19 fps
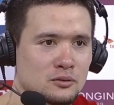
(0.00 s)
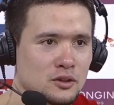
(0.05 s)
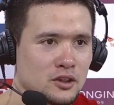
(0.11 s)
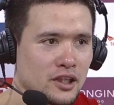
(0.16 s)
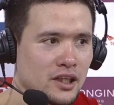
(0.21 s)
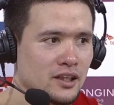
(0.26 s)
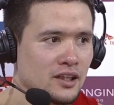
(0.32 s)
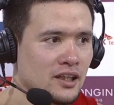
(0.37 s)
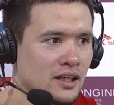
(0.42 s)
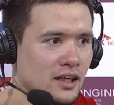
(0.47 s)

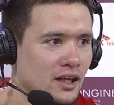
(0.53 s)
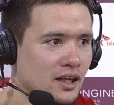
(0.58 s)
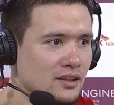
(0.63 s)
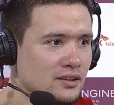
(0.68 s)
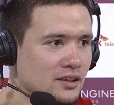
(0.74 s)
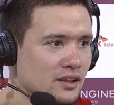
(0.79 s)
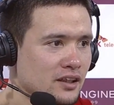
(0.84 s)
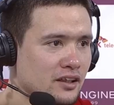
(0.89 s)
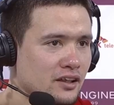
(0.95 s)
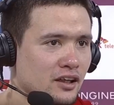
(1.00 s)
그냥
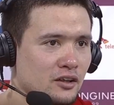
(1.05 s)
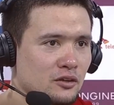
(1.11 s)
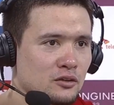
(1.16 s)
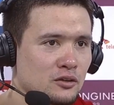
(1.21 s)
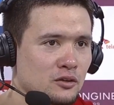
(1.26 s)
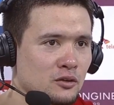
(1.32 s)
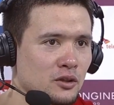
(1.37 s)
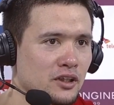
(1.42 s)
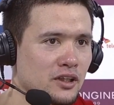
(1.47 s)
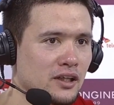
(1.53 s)
항상
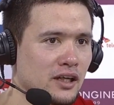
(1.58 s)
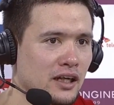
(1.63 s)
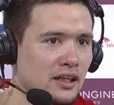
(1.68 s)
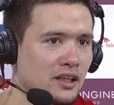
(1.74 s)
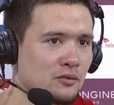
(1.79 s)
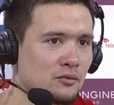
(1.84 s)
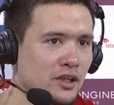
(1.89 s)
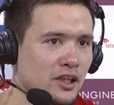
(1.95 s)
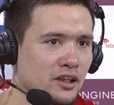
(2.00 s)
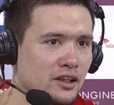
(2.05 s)
기다리고 갈
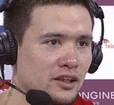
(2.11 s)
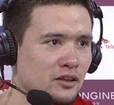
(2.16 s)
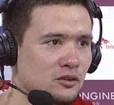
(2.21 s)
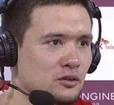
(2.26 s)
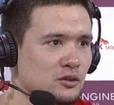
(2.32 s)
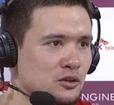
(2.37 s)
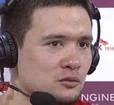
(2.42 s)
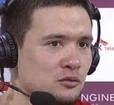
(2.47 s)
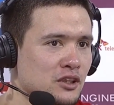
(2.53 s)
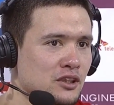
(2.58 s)
때마다 이렇게
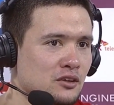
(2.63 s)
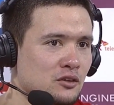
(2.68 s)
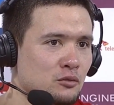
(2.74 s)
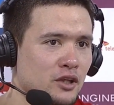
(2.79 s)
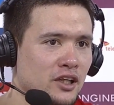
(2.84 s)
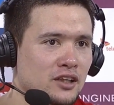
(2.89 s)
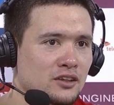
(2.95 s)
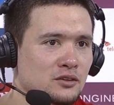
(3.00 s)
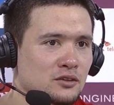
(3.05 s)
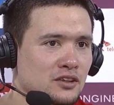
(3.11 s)
웃으면서
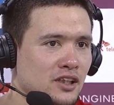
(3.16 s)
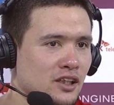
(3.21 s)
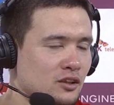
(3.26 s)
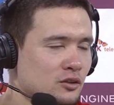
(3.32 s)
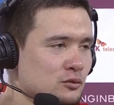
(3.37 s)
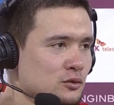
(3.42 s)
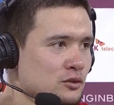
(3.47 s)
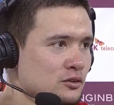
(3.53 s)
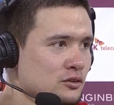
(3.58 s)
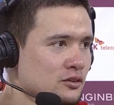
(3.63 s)
받아주니까 너무.